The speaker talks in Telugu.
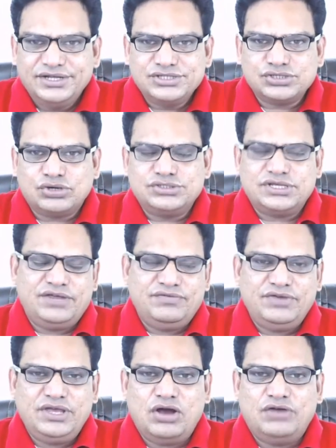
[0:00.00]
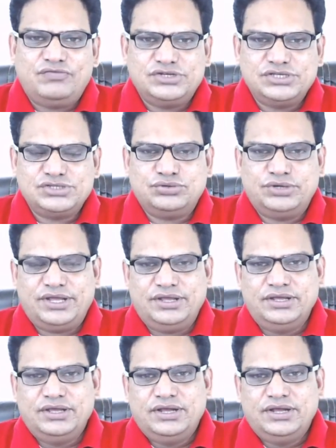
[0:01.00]
డిస్కౌంట్స్ అనేవి ఆఫర్
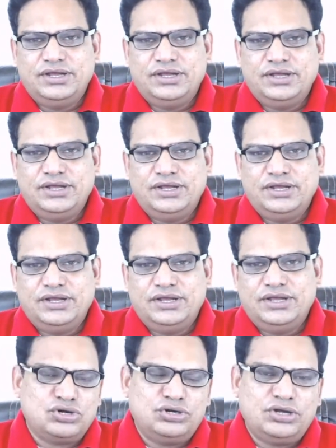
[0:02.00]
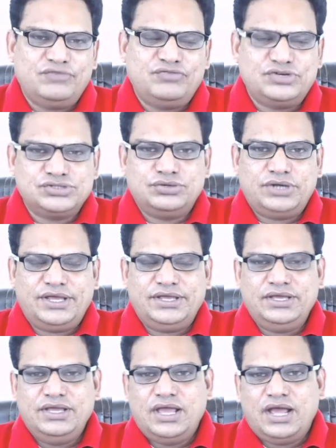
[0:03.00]
చేస్తుంటాయి టైం టు టైం డిస్కౌంట్ ఆఫర్స్ ఉంటాయి